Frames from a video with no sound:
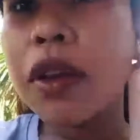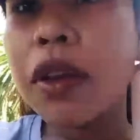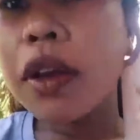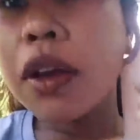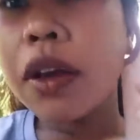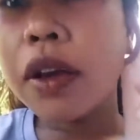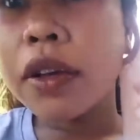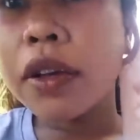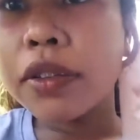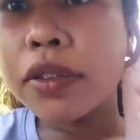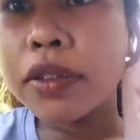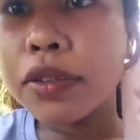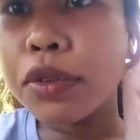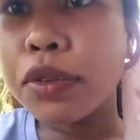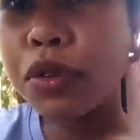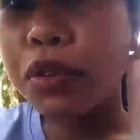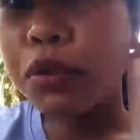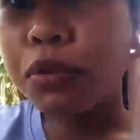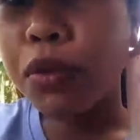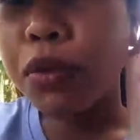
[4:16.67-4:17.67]
Guys,
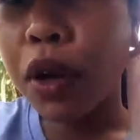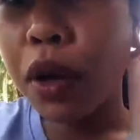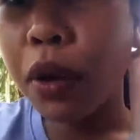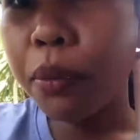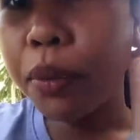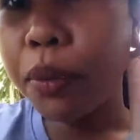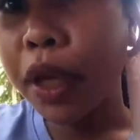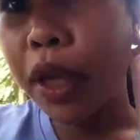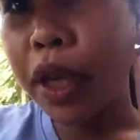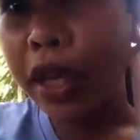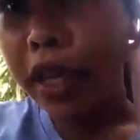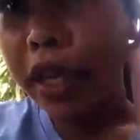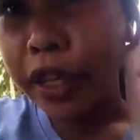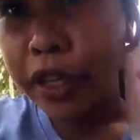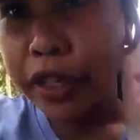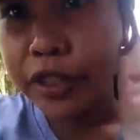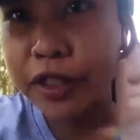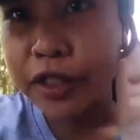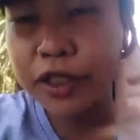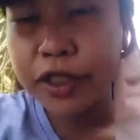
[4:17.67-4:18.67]
gutom na kami.
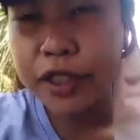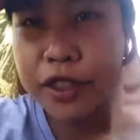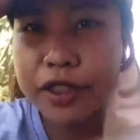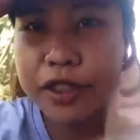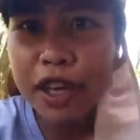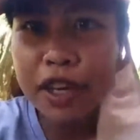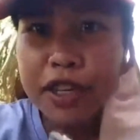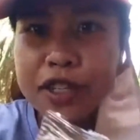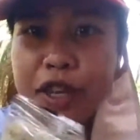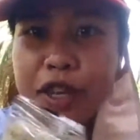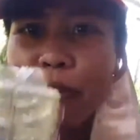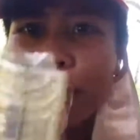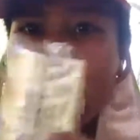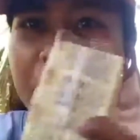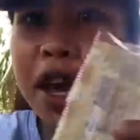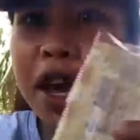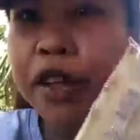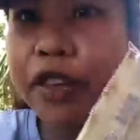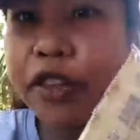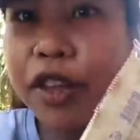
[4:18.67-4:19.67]
Snacks kami
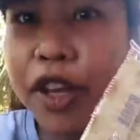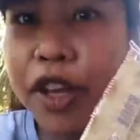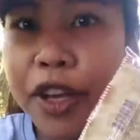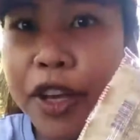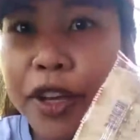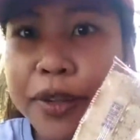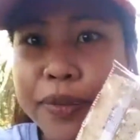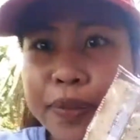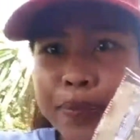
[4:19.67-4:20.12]
anay.